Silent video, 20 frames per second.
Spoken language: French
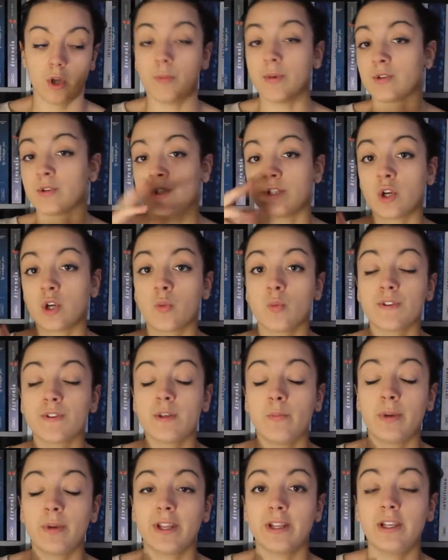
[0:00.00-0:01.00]
parce que j'ai
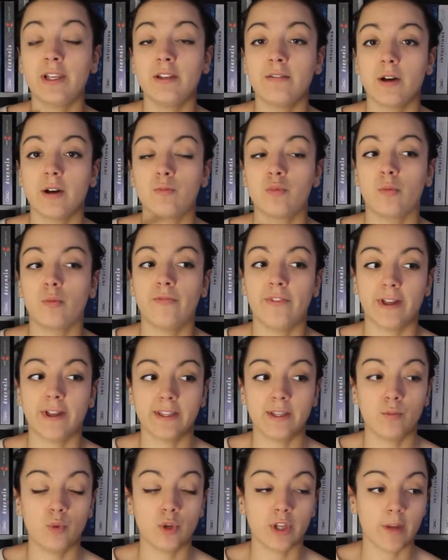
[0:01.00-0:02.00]
commencé plein de livres hein, pour me faire
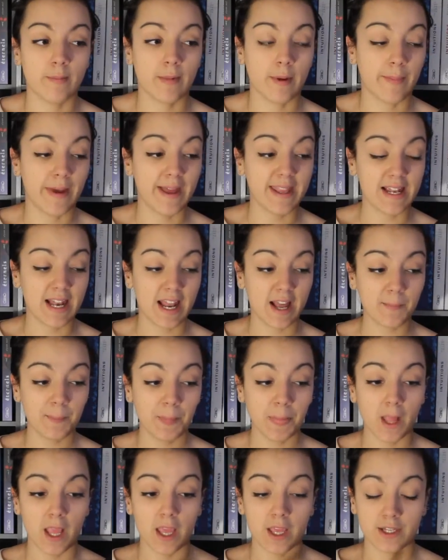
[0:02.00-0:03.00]
débloquer ma panne là.
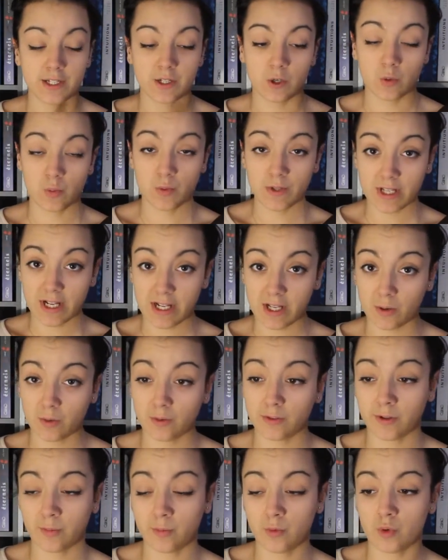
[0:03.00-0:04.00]
J'ai commencé à lire
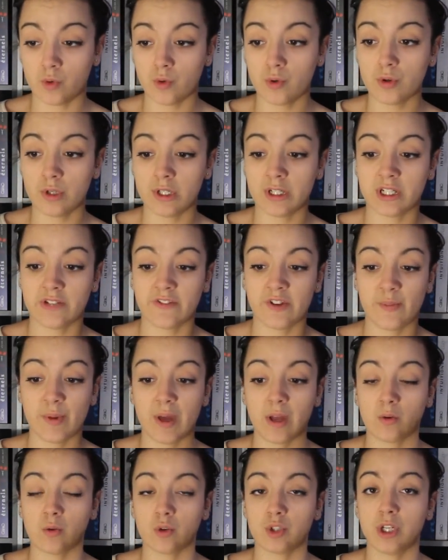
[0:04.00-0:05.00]
le tome 2 et j'avais pas
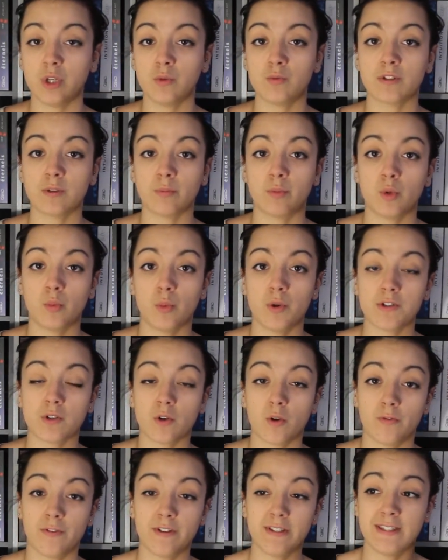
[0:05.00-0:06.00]
accroché tout simplement parce
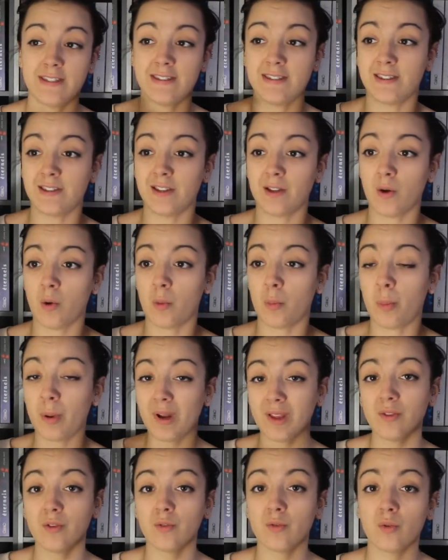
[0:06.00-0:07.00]
qu'en fait qu'ils étaient en
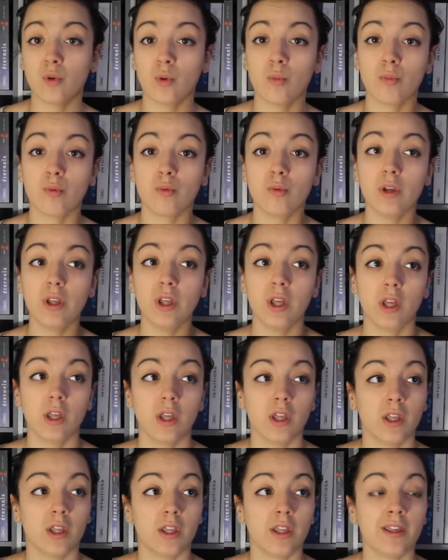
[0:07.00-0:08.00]
plein dans une embrouille
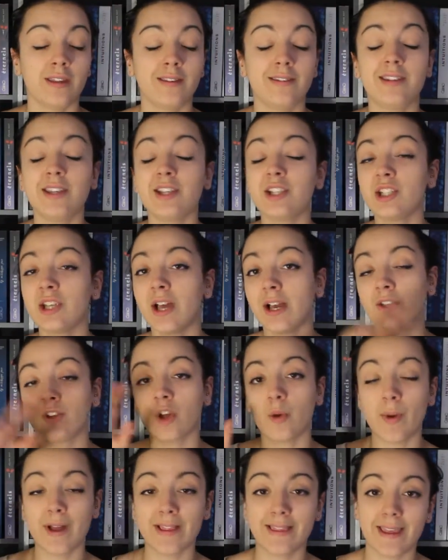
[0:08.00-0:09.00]
et déjà que
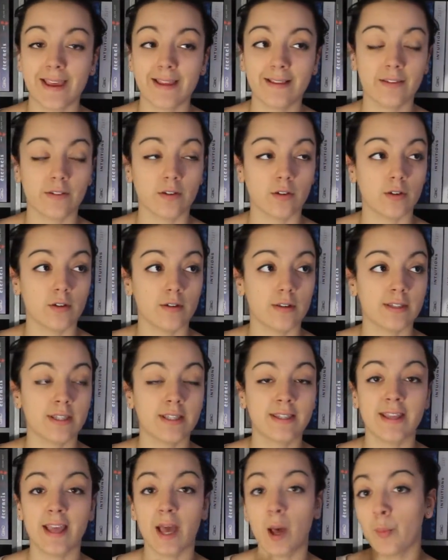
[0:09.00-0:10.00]
dans ma tête, euh,
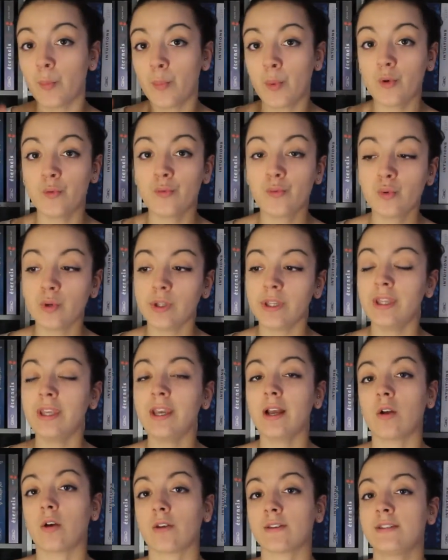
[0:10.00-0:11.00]
c'était un peu le
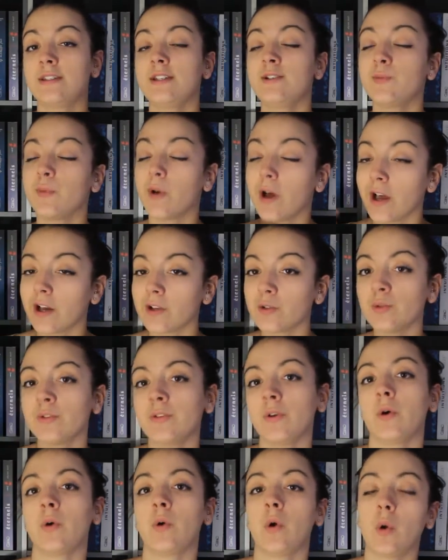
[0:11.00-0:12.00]
fouillis, alors si je me
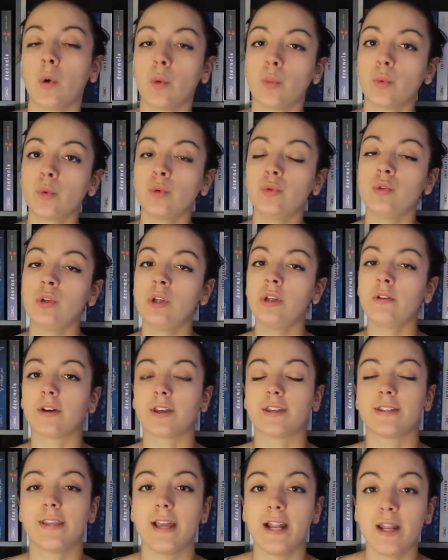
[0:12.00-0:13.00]
rajoutais encore l'embrouille du livre,
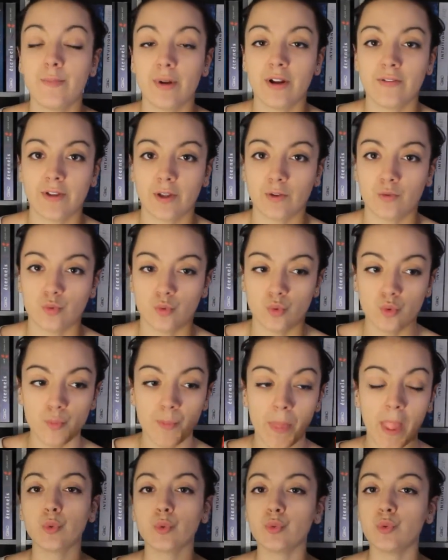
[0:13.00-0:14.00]
ça allait pas le faire du tout.
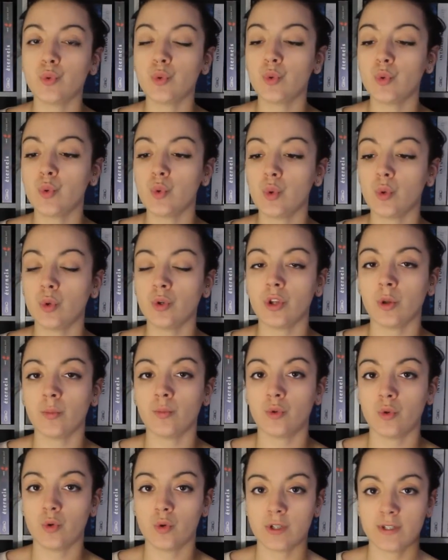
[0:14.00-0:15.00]
Donc du coup, le
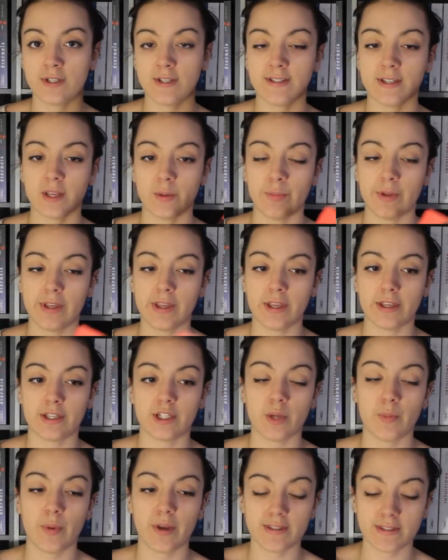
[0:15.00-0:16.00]
tome 2, j'ai zappé et
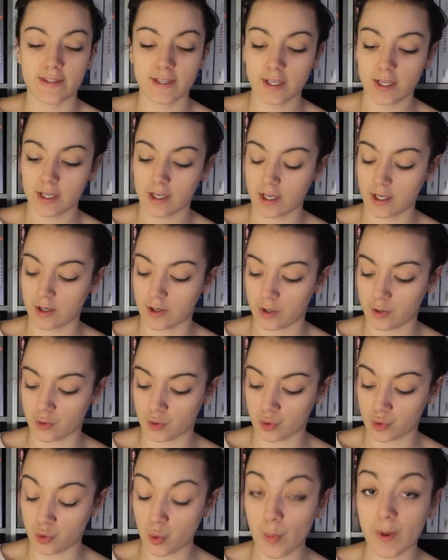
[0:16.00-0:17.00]
j'ai passé, euh, je
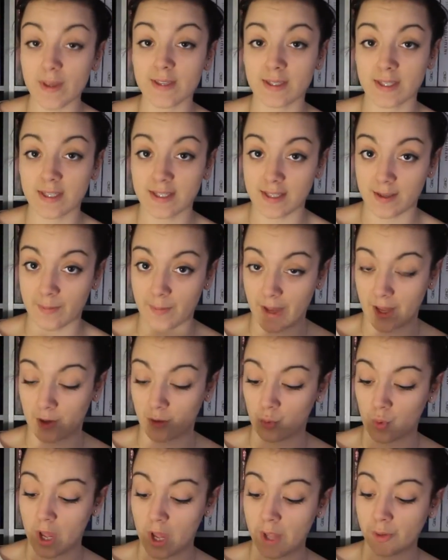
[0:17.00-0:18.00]
suis passée
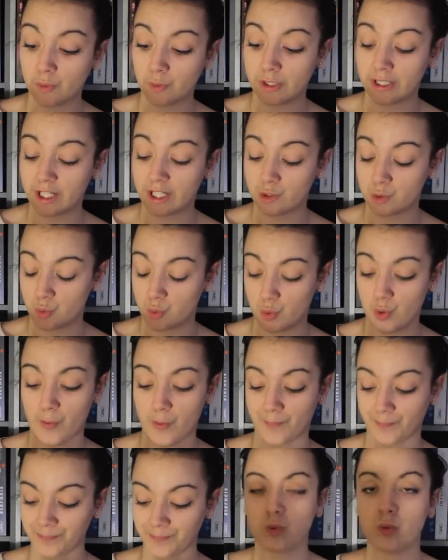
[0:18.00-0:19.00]
pardon, à une autre lecture.
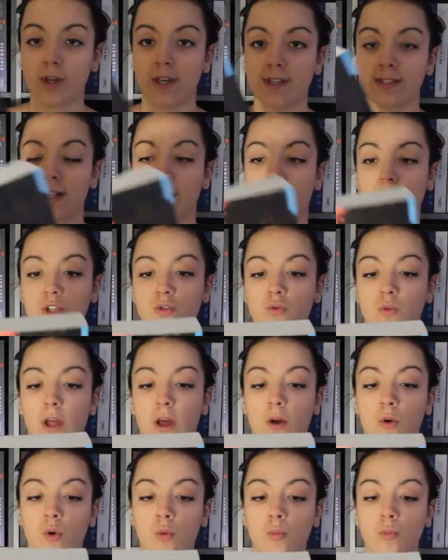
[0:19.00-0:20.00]
En tout cas, celle-là, je vous la
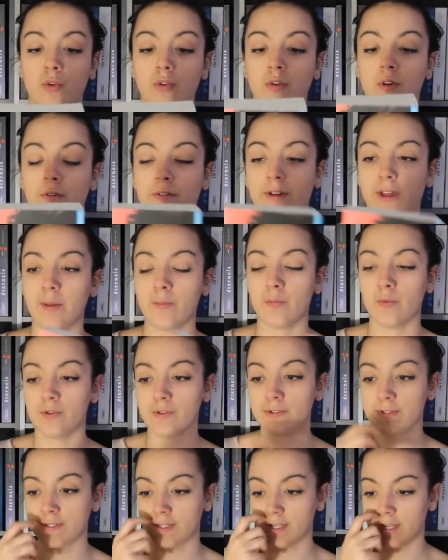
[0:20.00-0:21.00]
recommande
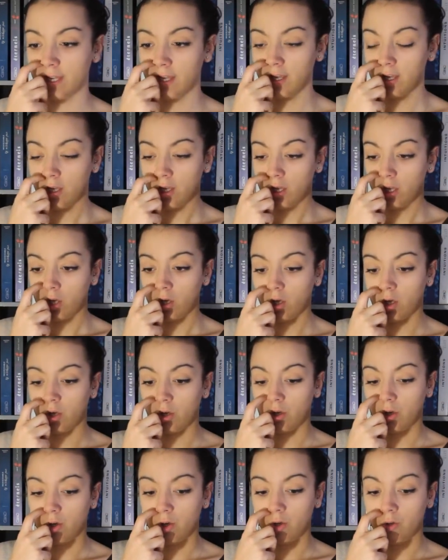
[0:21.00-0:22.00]
vraiment, c'est
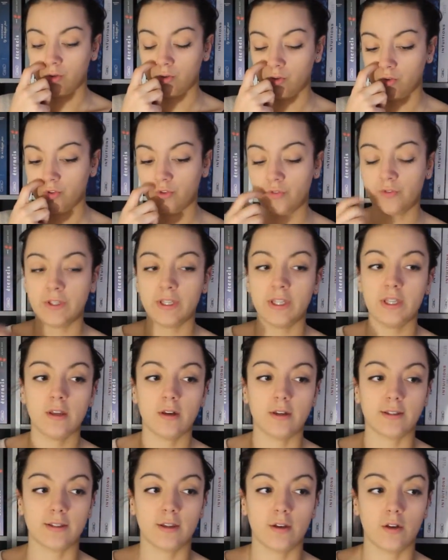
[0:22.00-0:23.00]
euh, une fille,
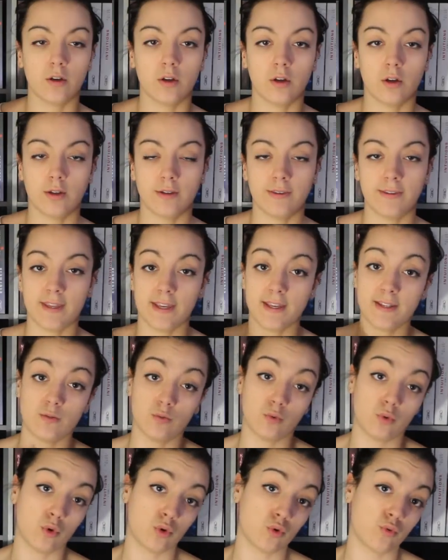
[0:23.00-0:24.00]
Tess,
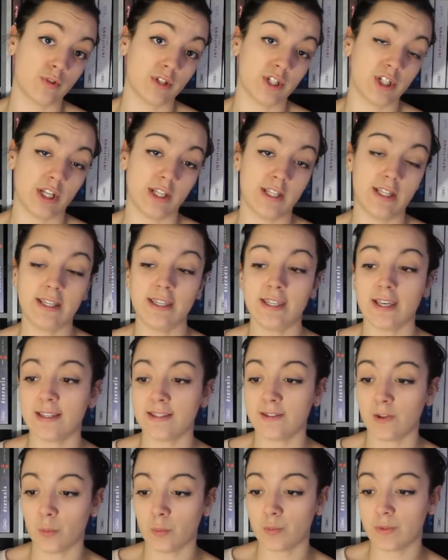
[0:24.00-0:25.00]
donc que je vous ai déjà dit, qui est
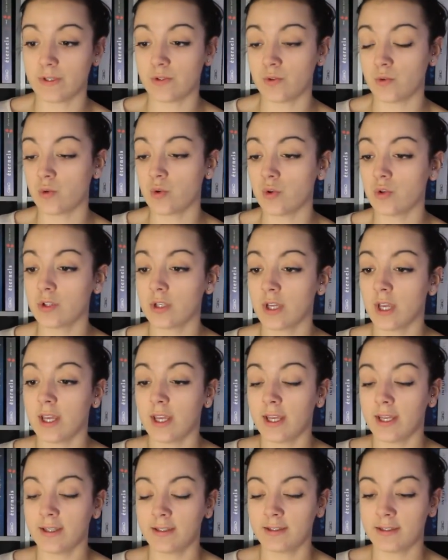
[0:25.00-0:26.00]
assez ambitieuse,
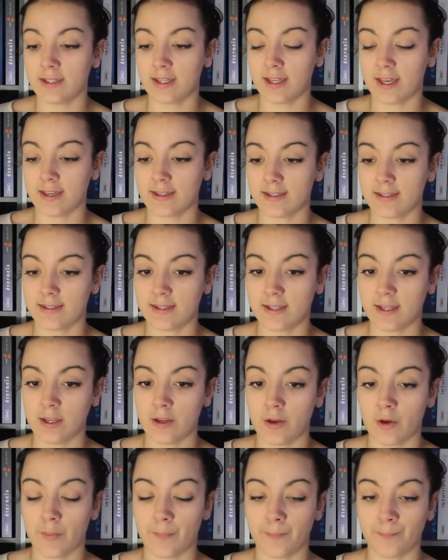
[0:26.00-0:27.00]
qui est
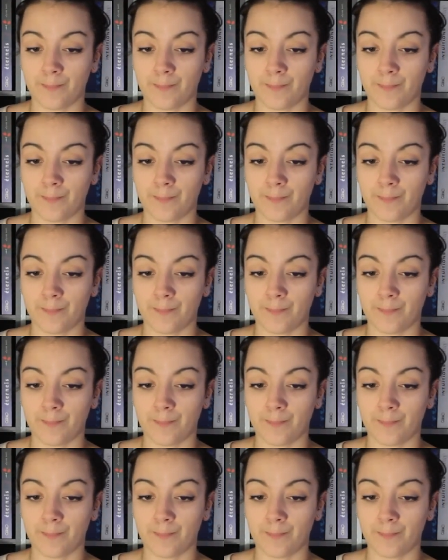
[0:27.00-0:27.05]
assez